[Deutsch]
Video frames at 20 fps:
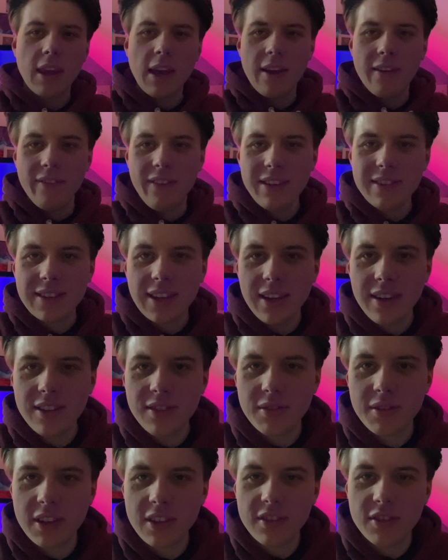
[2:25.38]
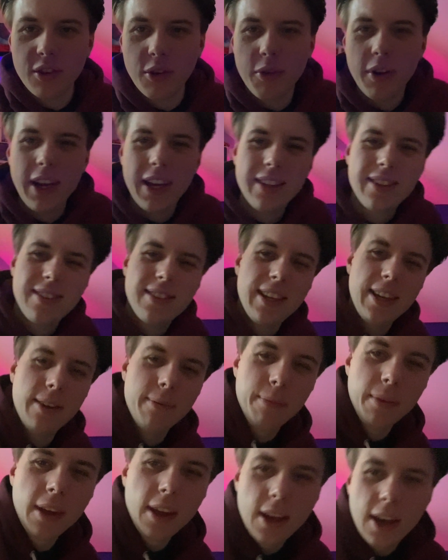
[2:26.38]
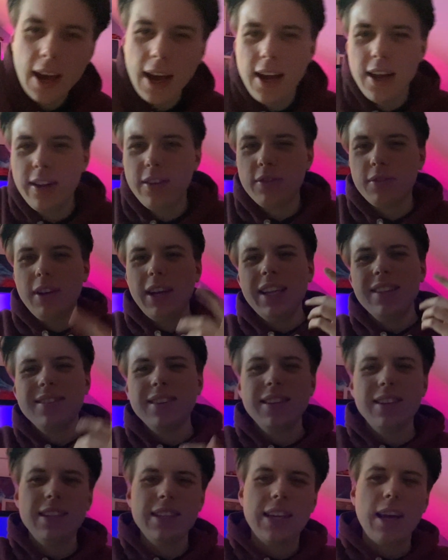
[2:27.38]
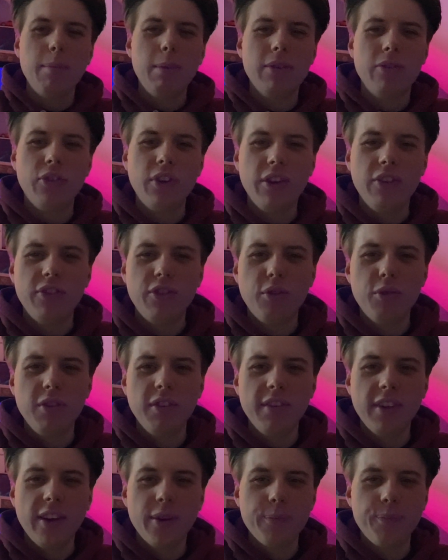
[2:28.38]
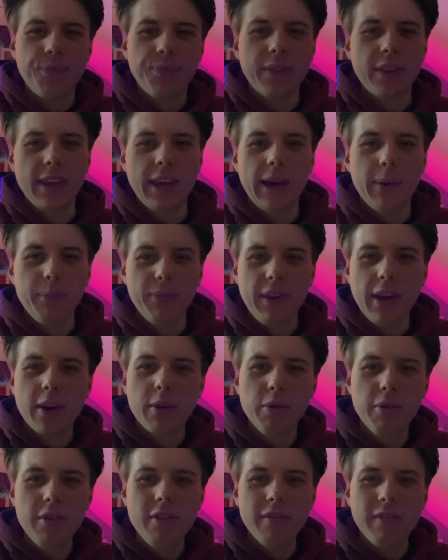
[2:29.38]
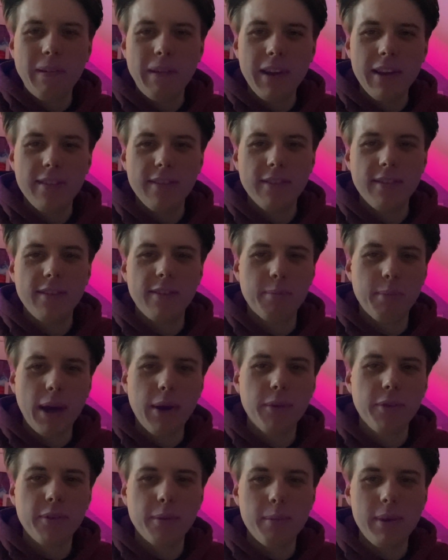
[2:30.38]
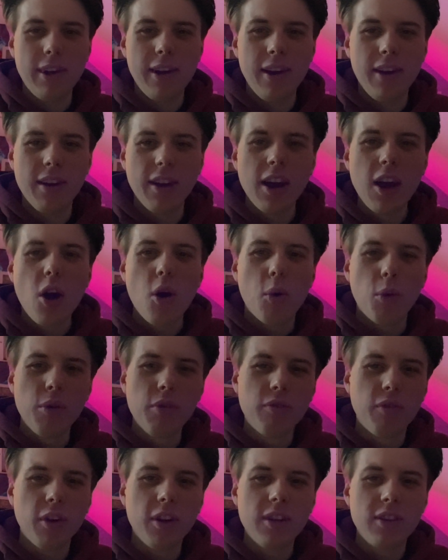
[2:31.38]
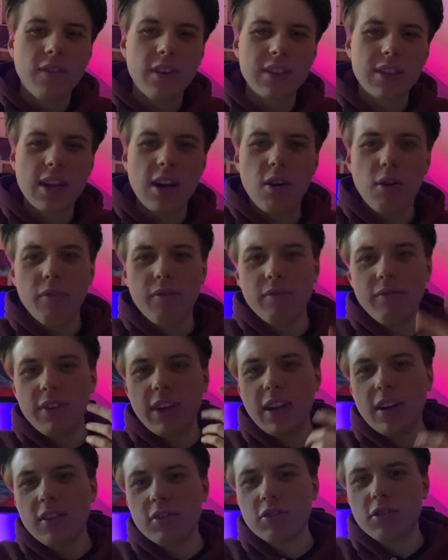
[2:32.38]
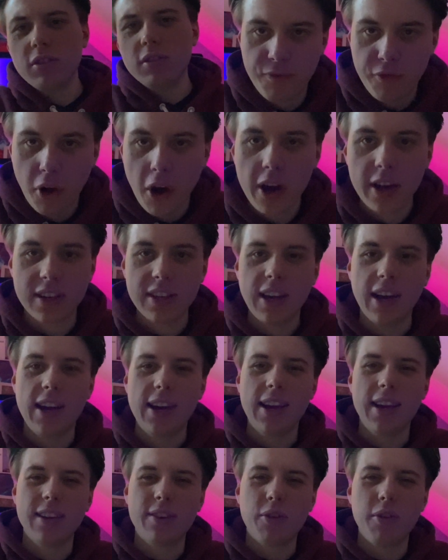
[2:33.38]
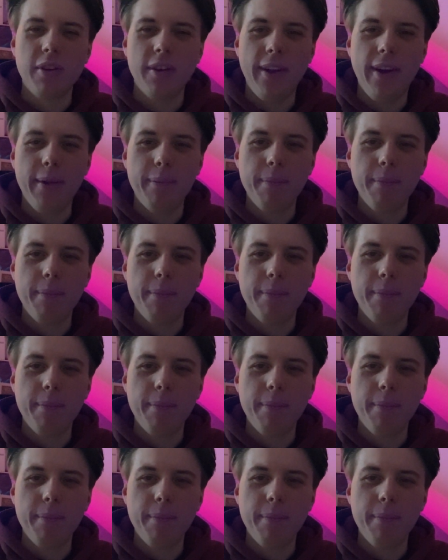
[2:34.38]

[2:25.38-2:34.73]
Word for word: Was kann ich zu der Story erzählen? Also, letztendlich kann man zu der Story sagen, ja, der Kunde war letztens bei uns im Laden und wollte was kaufen, wie er das schon vorgetragen hat online.